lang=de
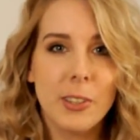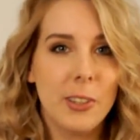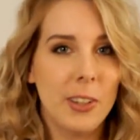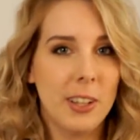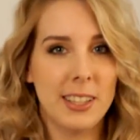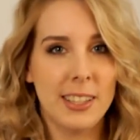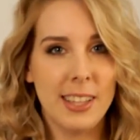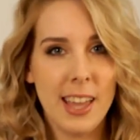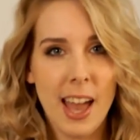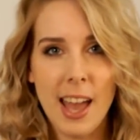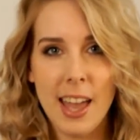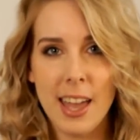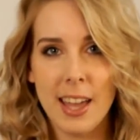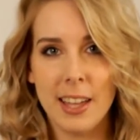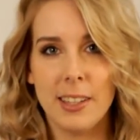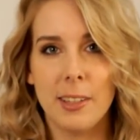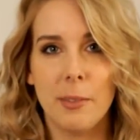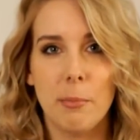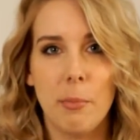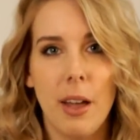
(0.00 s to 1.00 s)
neues Jahr
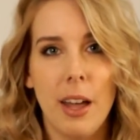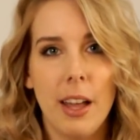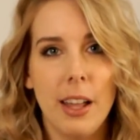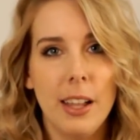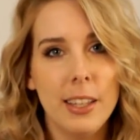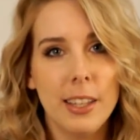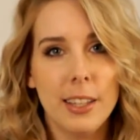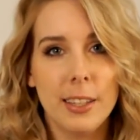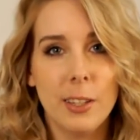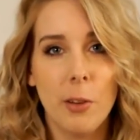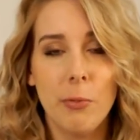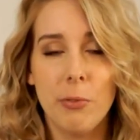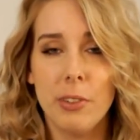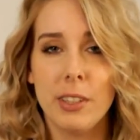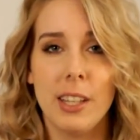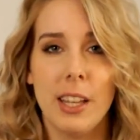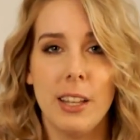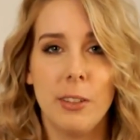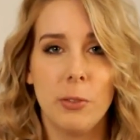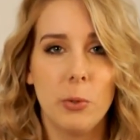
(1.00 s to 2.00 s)
erstmal. Ich hoffe, ihr
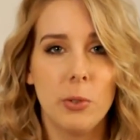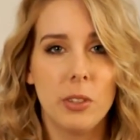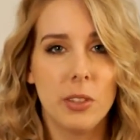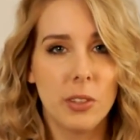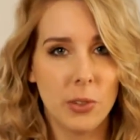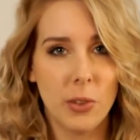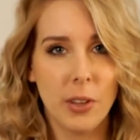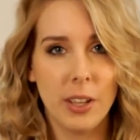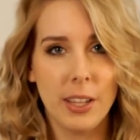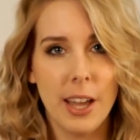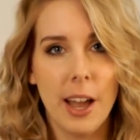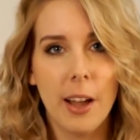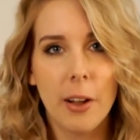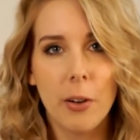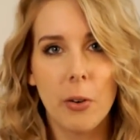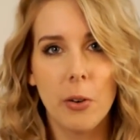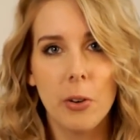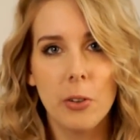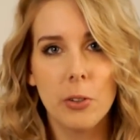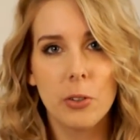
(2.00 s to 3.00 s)
seid gut ins neue Jahr
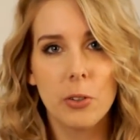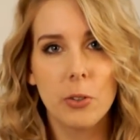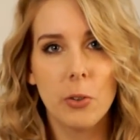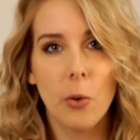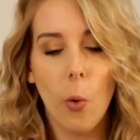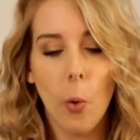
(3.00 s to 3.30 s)
gerutscht.